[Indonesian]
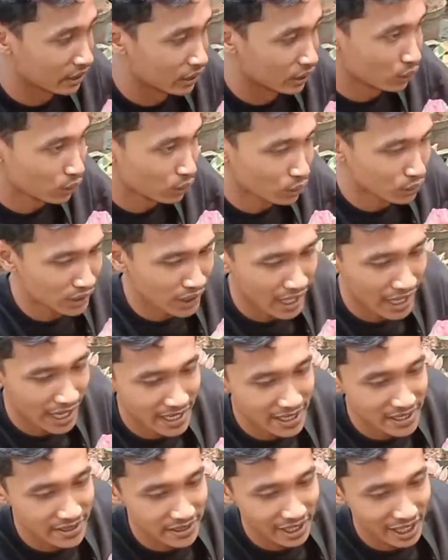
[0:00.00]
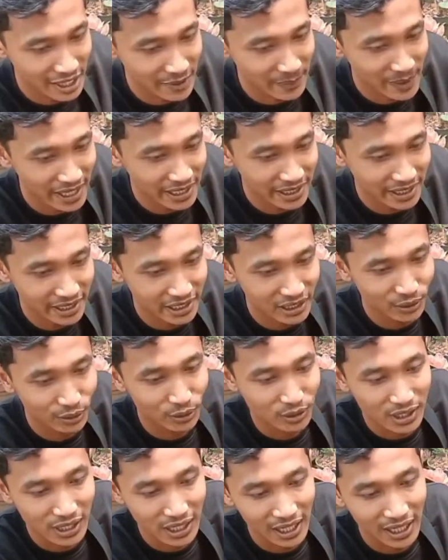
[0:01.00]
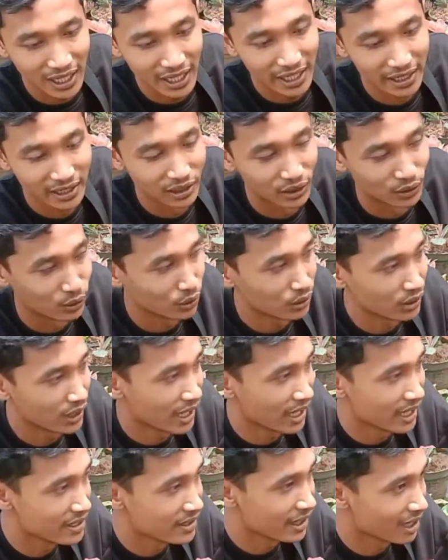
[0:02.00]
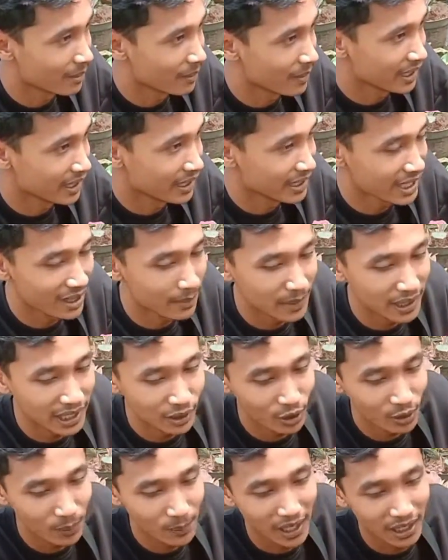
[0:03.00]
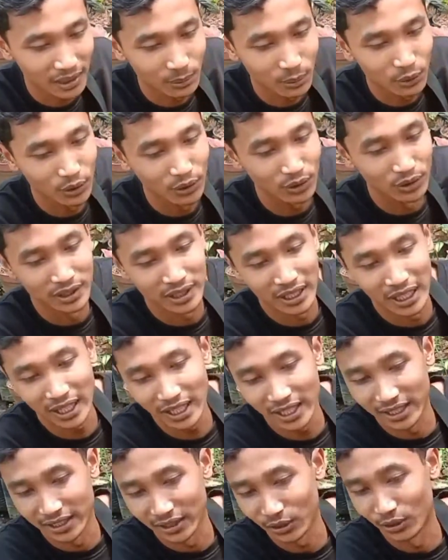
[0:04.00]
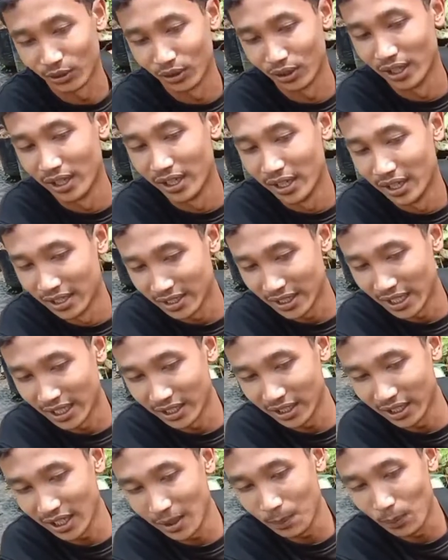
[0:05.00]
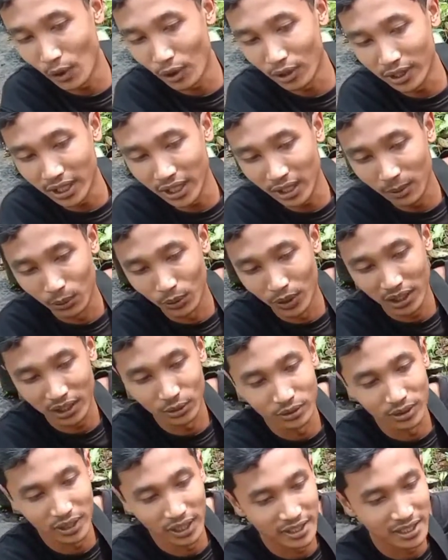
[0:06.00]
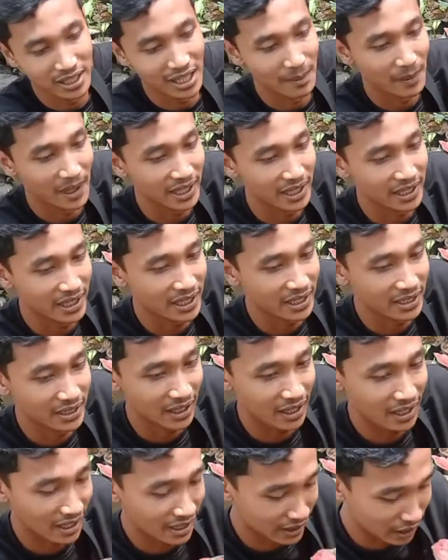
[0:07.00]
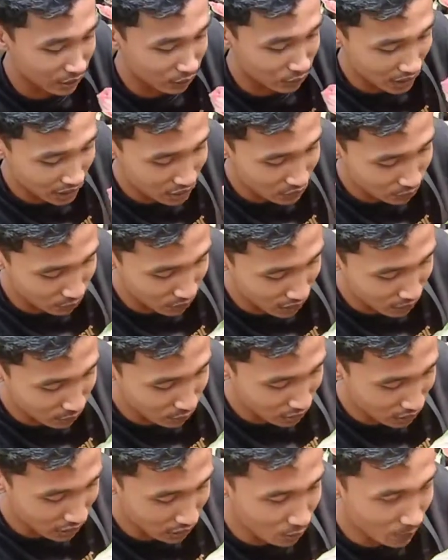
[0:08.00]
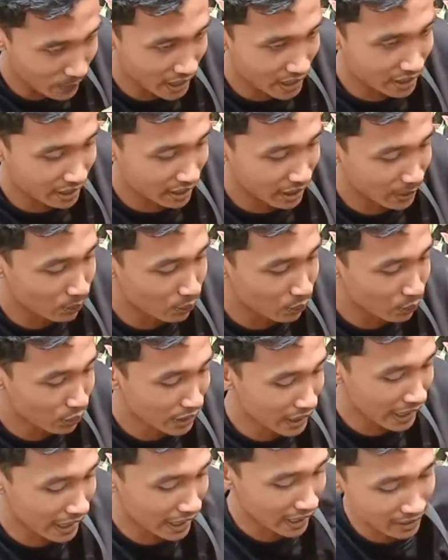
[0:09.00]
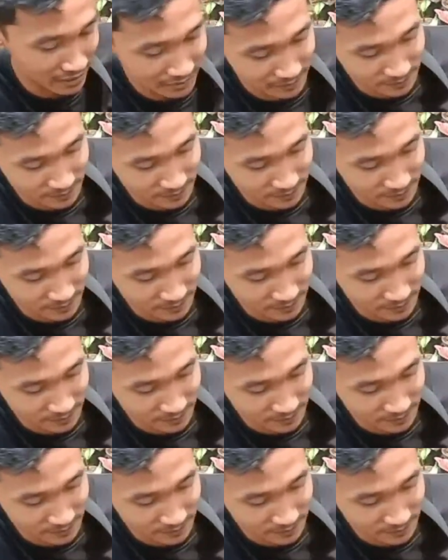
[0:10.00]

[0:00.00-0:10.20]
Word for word: dut anjamani itu. silakan dut anjamaninya menor banget Bun silakan tuh cantik kepol nih buat dut anjamaninya silakan daunnya juga udah lumayan rimbun ya